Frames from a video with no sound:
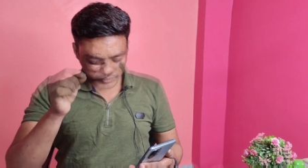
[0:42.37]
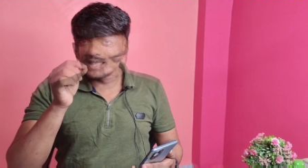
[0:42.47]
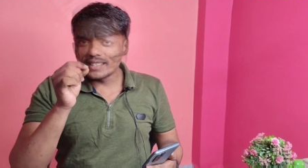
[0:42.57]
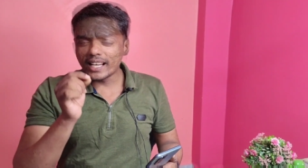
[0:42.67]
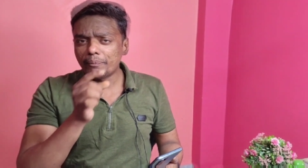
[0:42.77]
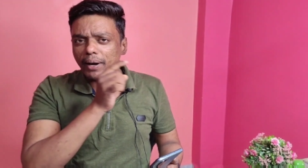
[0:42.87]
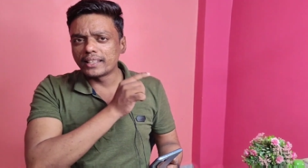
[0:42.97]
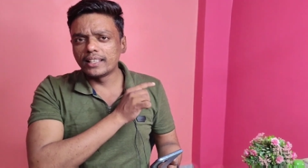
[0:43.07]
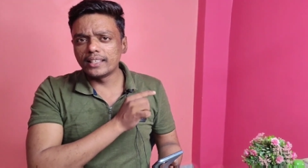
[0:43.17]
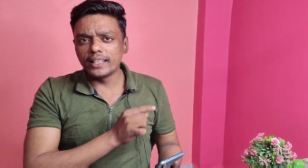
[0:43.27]
तो गाइज जैसे कि
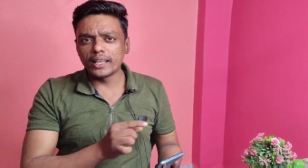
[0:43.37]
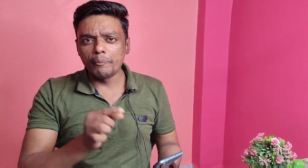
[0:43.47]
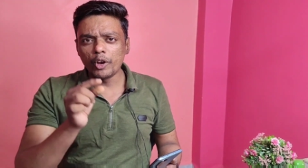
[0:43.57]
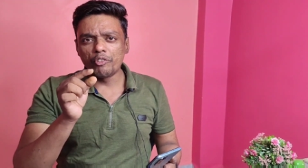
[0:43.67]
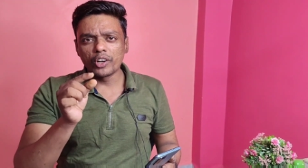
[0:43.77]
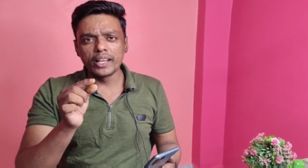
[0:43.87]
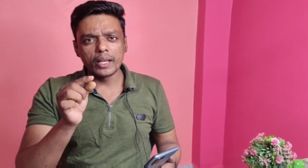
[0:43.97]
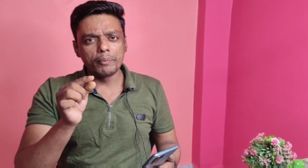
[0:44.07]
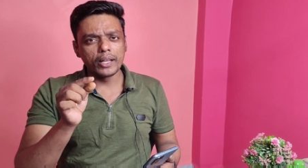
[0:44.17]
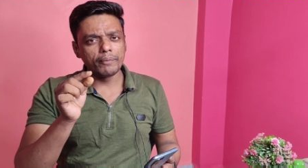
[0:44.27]
बात करते हैं कि मेरा
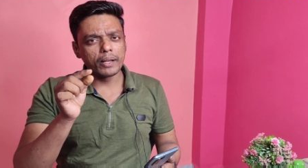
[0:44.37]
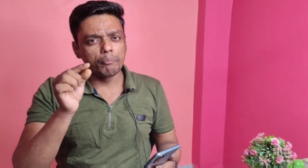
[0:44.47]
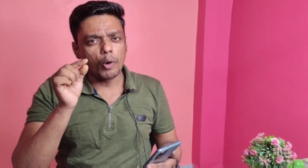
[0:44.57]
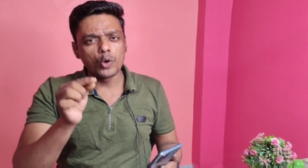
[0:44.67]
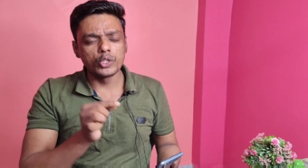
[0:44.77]
फोर्टीन की अपडेट हमारे